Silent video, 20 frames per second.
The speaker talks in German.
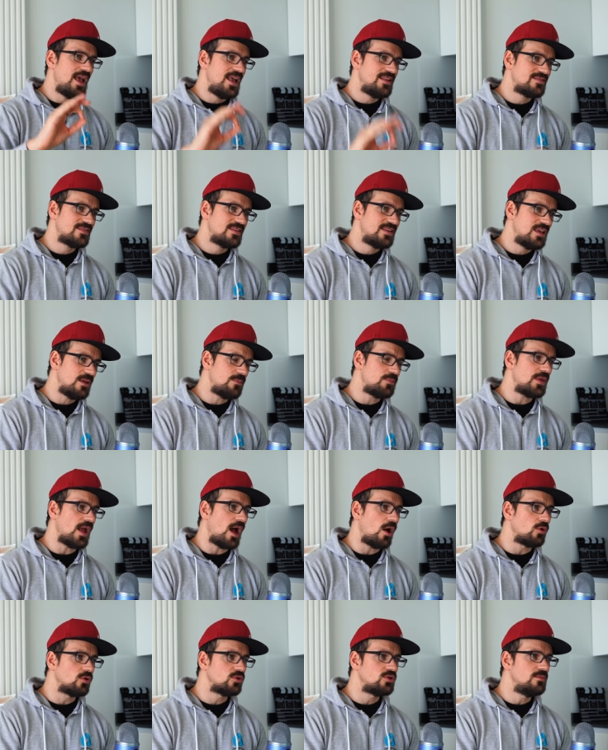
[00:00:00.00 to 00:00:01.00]
Es
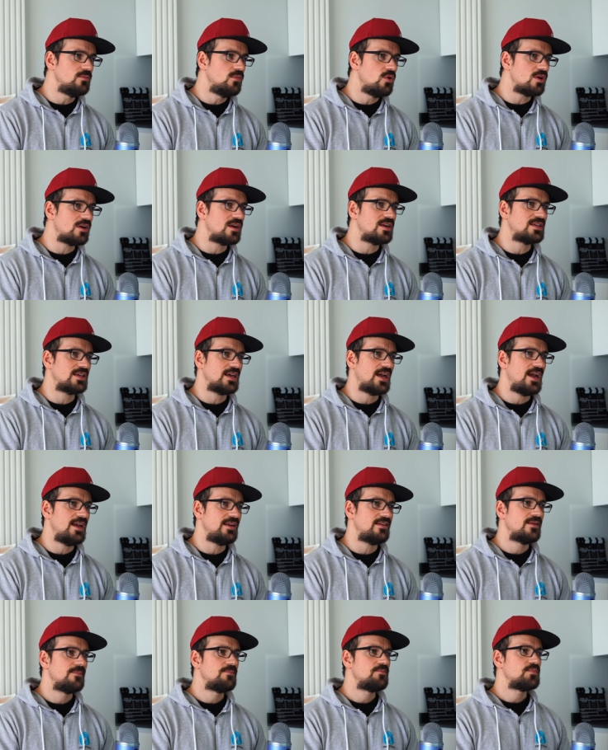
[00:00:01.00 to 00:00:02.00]
gibt auch die
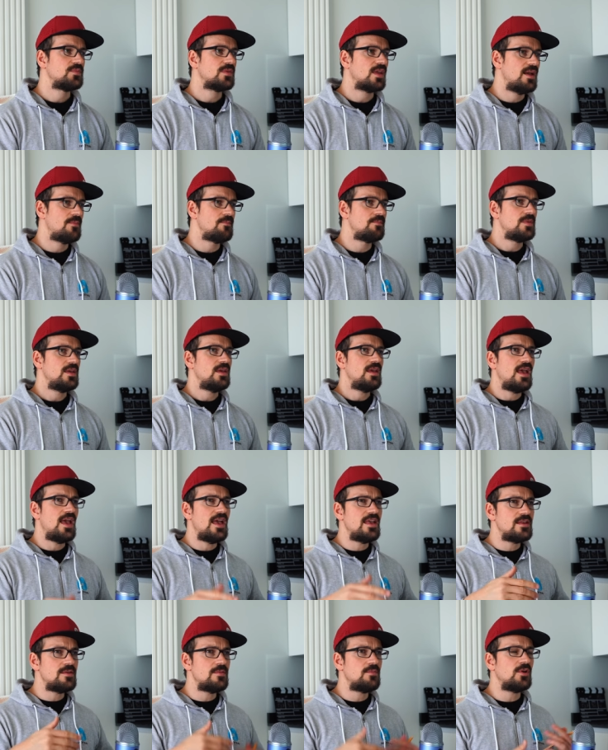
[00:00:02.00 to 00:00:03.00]
Möglichkeit, ähm,
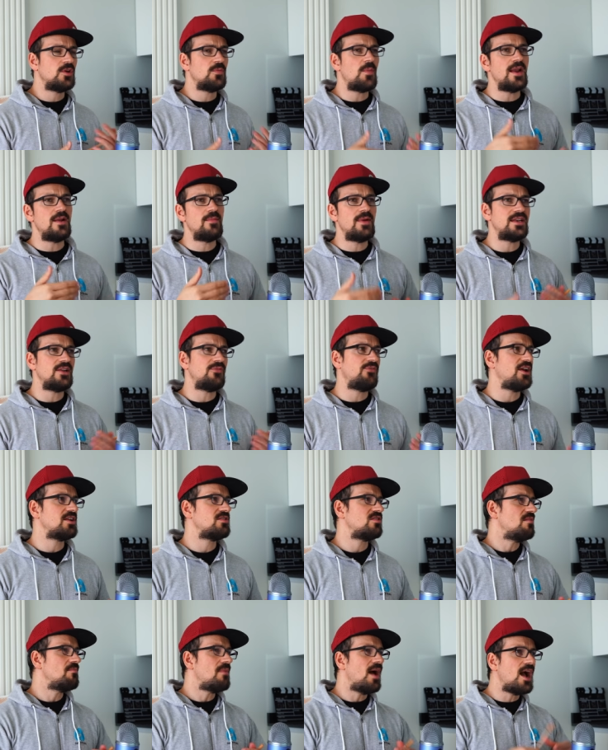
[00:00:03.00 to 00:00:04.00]
äh, ich meine, im
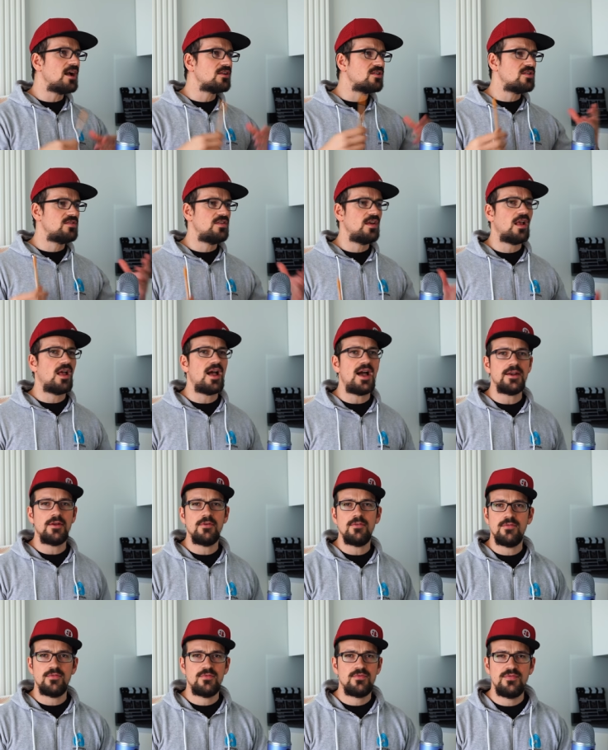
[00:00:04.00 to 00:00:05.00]
Endeffekt, der Markt ist ja
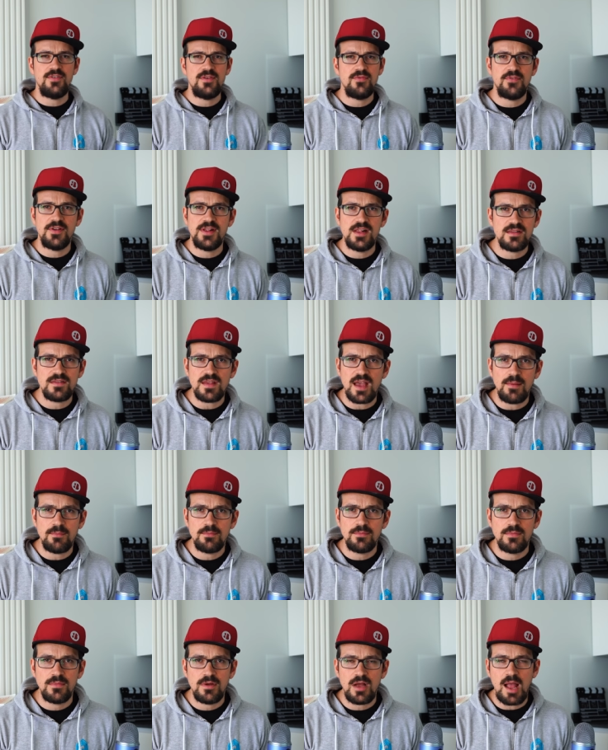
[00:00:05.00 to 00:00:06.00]
gerade wie wild
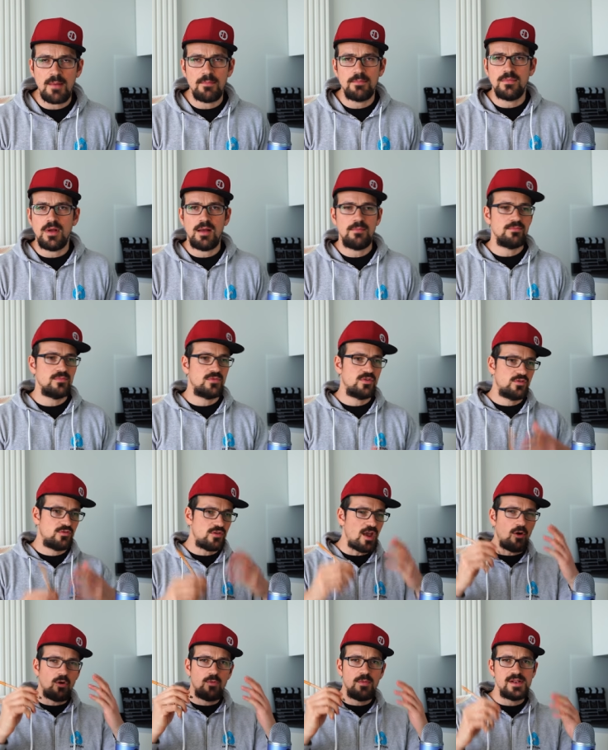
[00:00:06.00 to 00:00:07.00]
am, am, am
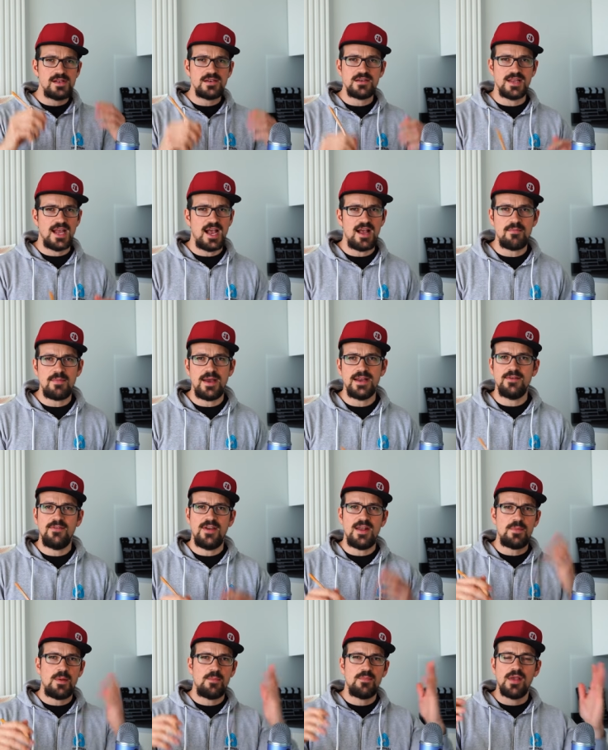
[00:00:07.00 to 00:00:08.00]
Taumeln, ja, meine
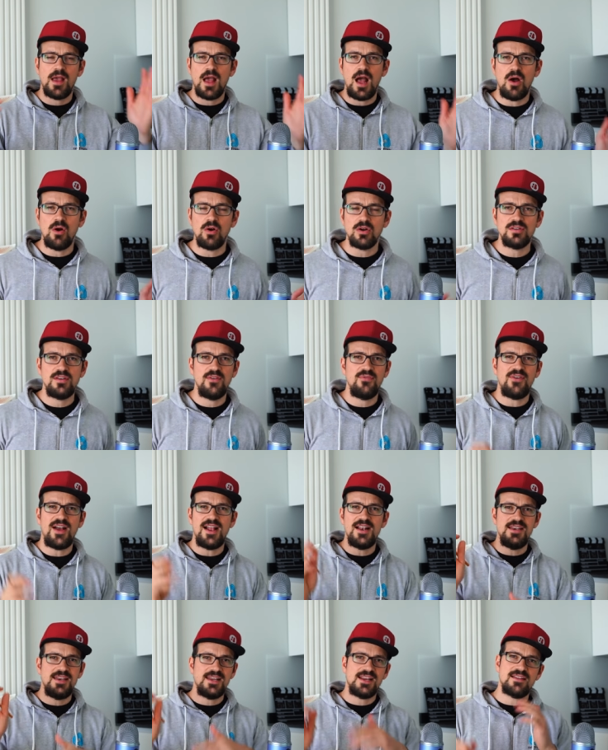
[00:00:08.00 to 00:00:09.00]
Wertpapiere auch, die
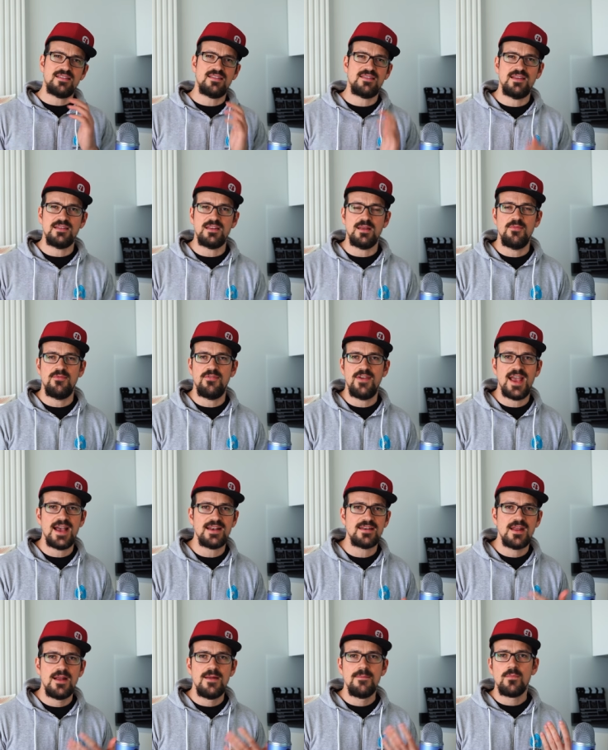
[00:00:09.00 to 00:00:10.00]
fallen die ganze Zeit im
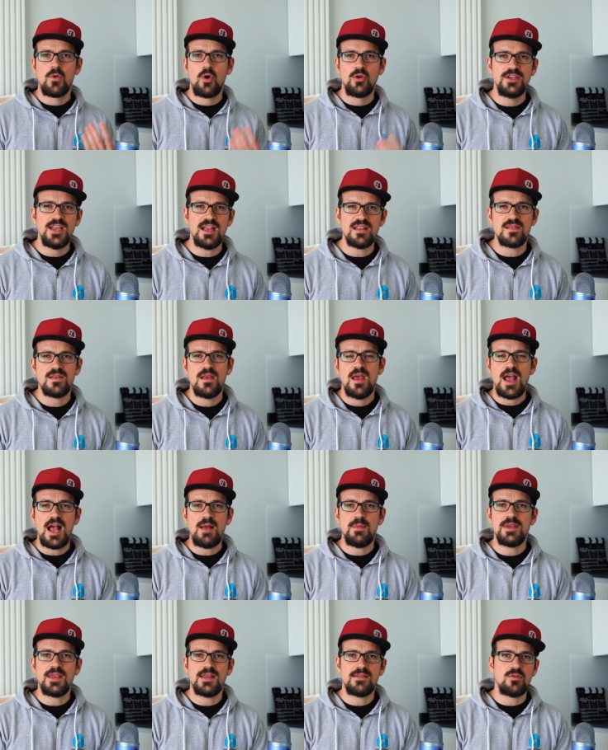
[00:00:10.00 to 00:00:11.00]
Wert. Und jetzt
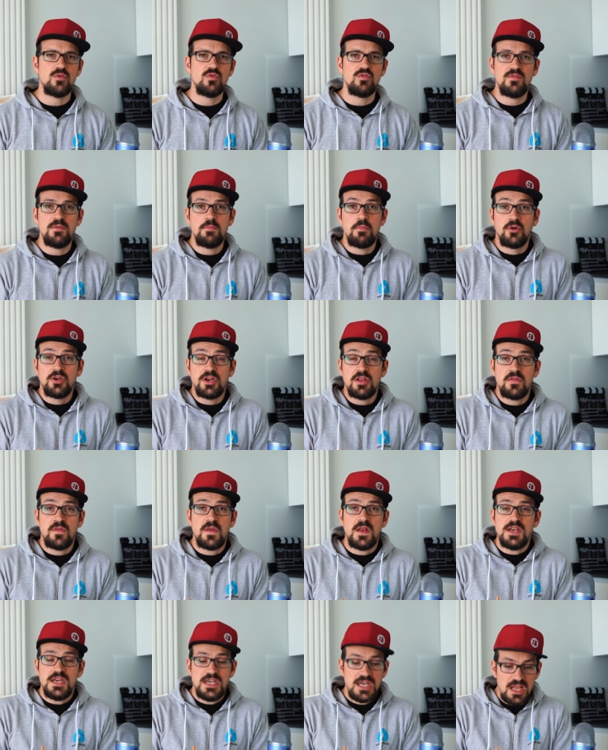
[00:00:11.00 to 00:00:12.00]
habe ich jetzt irgendwie
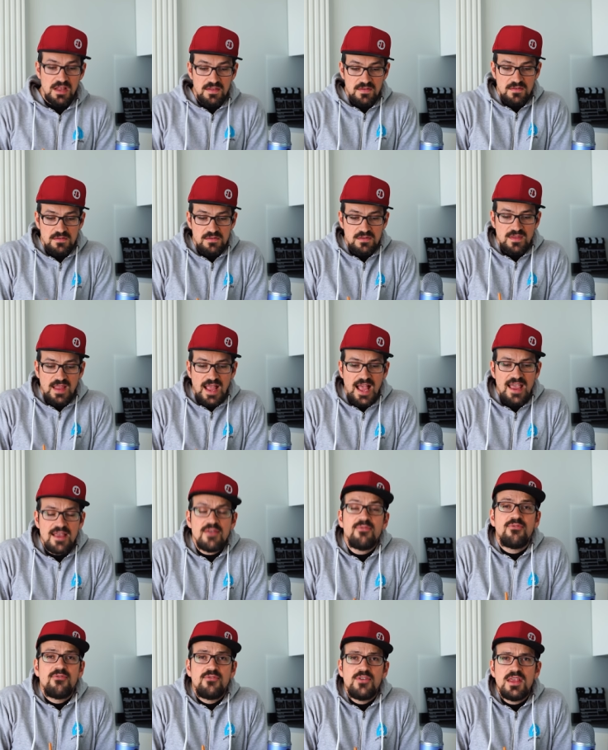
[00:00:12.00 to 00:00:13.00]
potenziell die nächsten
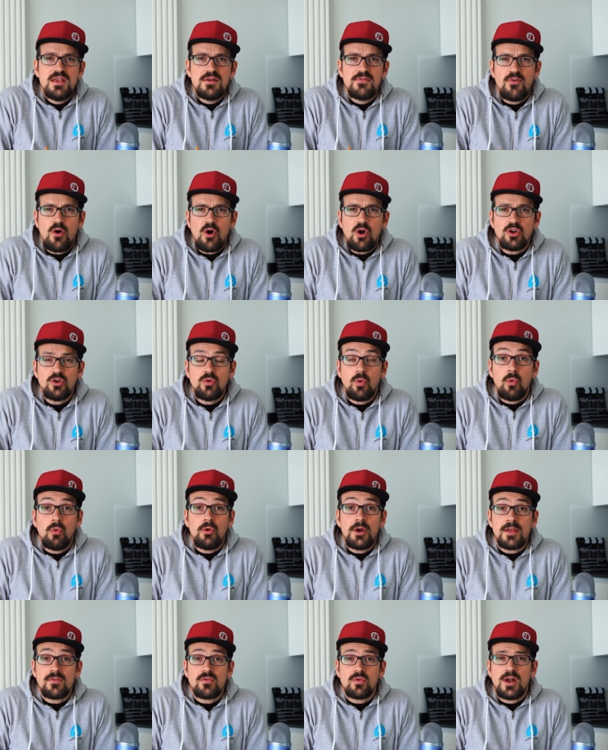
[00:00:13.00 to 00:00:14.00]
drei, vier Wochen
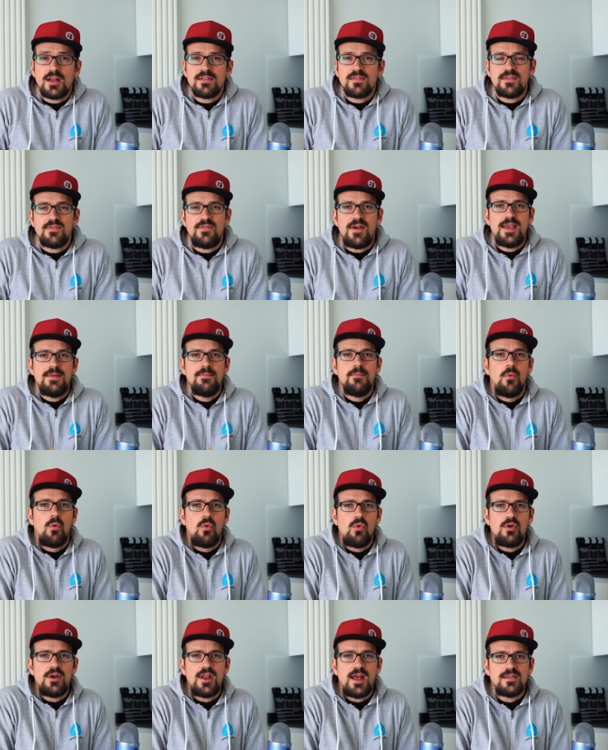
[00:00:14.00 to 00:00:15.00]
oder sogar zwei
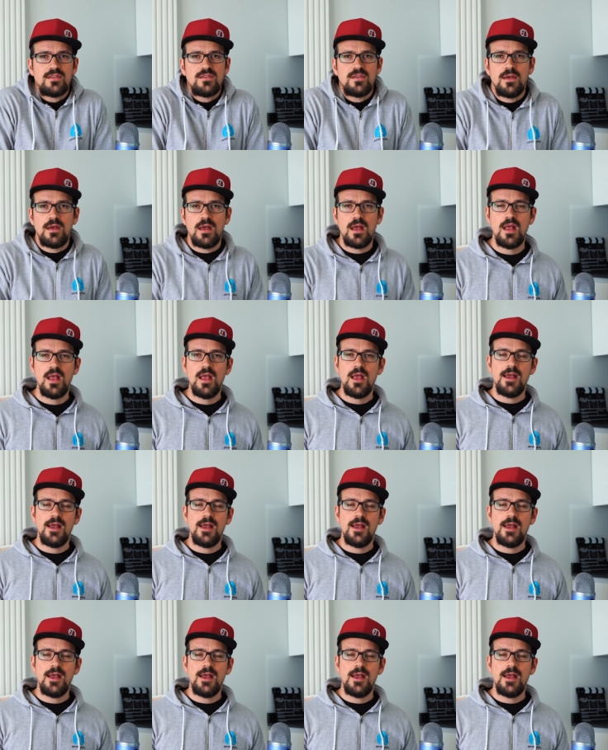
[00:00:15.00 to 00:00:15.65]
Monate